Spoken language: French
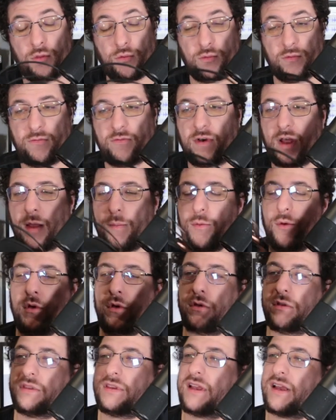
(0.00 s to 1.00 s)
Donc
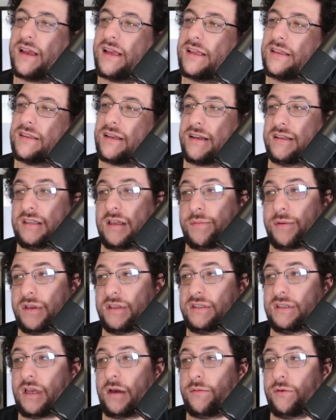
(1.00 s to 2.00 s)
vraiment très très
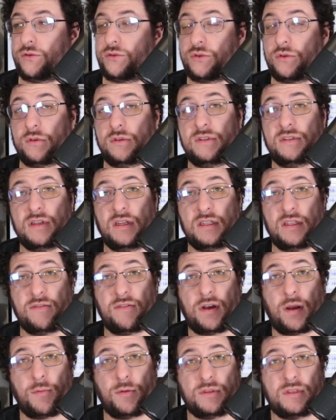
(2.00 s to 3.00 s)
appréciable, ce design est
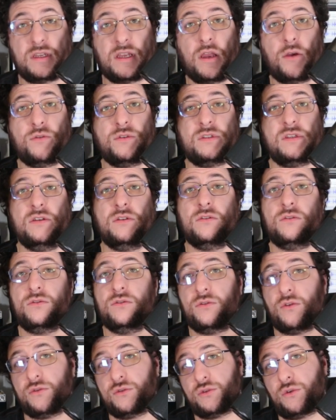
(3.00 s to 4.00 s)
vraiment très réussi,
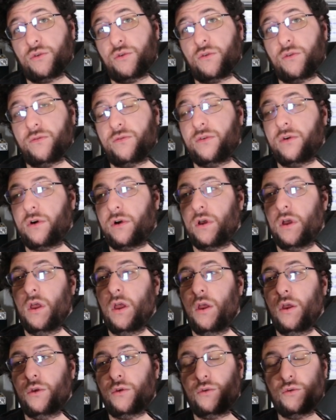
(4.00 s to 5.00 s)
tant sur le confort
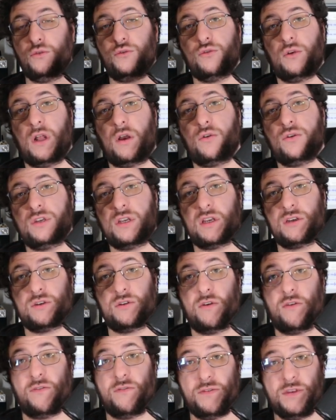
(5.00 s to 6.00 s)
que sur la
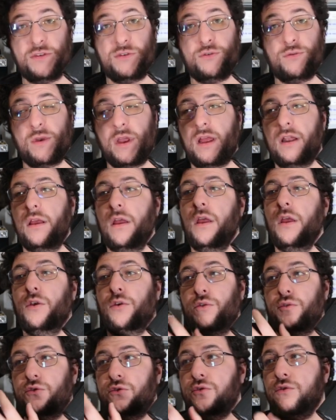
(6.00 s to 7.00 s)
recherche visuelle,
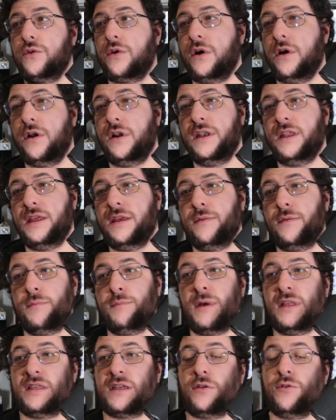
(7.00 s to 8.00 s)
que sur euh, les
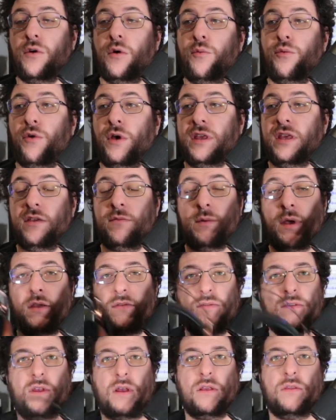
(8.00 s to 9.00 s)
matériaux employés.
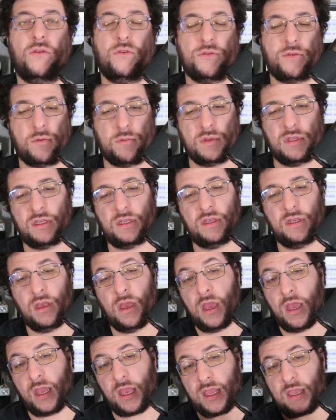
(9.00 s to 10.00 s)
Bref, c'est un ensemble qui
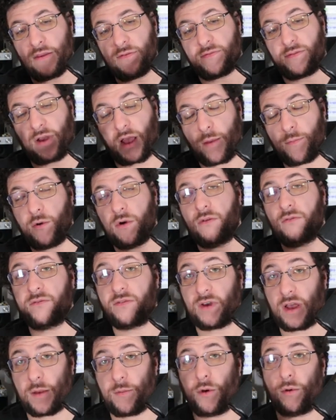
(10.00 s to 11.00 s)
est vraiment
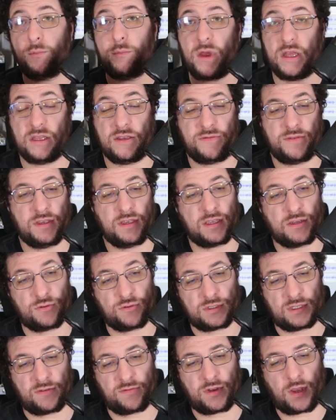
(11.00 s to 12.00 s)
vraiment magnifique et
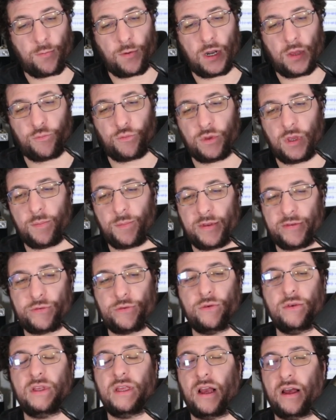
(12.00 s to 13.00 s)
je tiens vraiment à l'appuyer parce
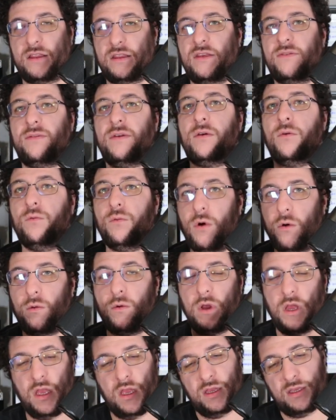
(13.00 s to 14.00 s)
qu'il y a un effet
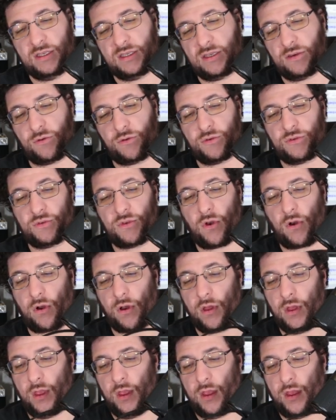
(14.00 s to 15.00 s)
wow qui
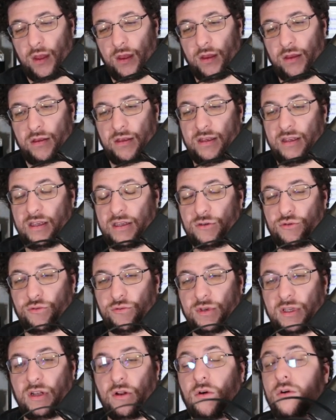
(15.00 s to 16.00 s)
ressort euh, et je
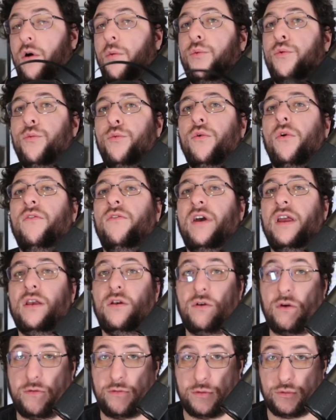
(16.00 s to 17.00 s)
trouve qu'il est encore plus beau en vrai
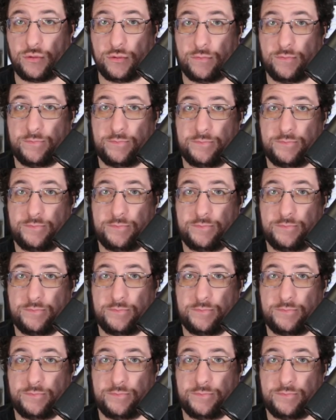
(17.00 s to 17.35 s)
qu'en photo.